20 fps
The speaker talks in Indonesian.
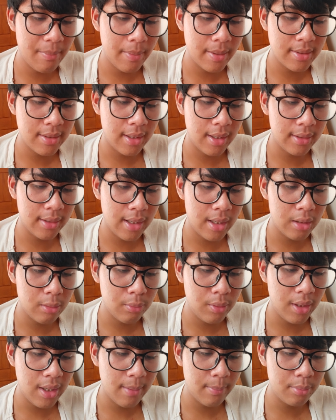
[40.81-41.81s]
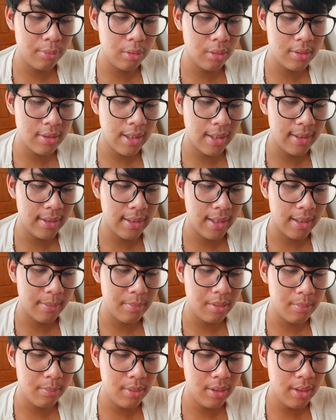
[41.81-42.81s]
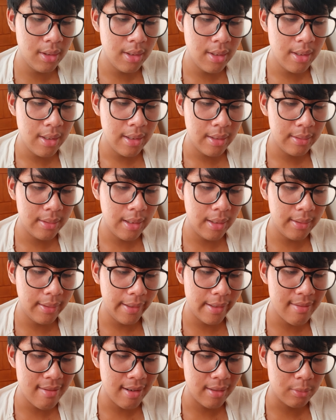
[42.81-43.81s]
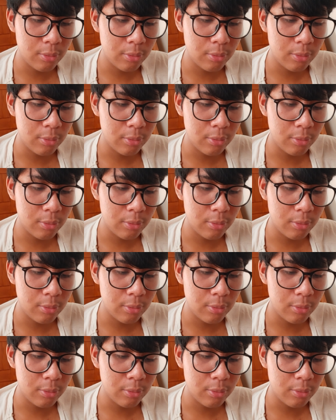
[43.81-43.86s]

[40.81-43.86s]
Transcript: pasangan Alwi Abdul Jalil Habibi dan L.A.